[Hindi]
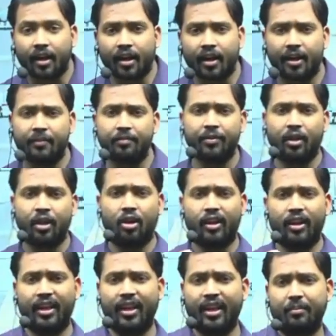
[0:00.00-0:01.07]
बढ़ा रहा है
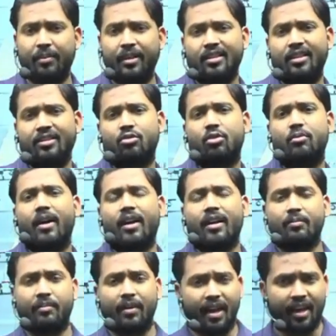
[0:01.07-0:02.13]
एयर बेसेस को
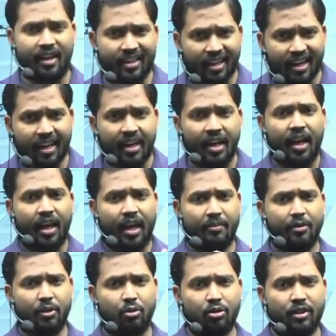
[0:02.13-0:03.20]
भारत बढ़ाया जा रहा है
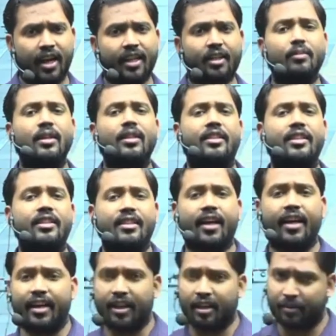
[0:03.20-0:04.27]
अभी गुजरात में
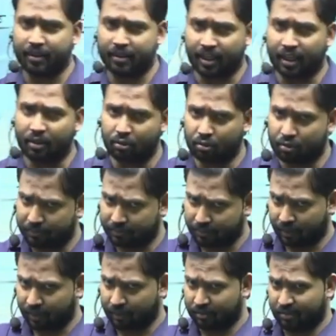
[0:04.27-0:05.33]
दिशा एयरबेस का
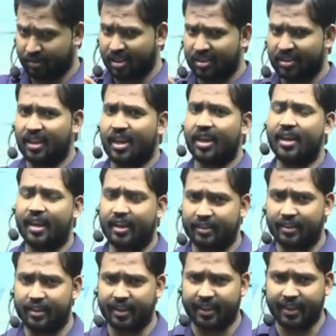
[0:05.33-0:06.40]
शिलान्यास
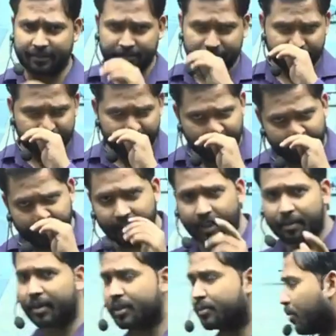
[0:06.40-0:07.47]
किया गया यह
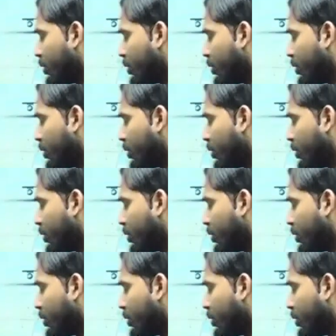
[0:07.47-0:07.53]
एयरबेस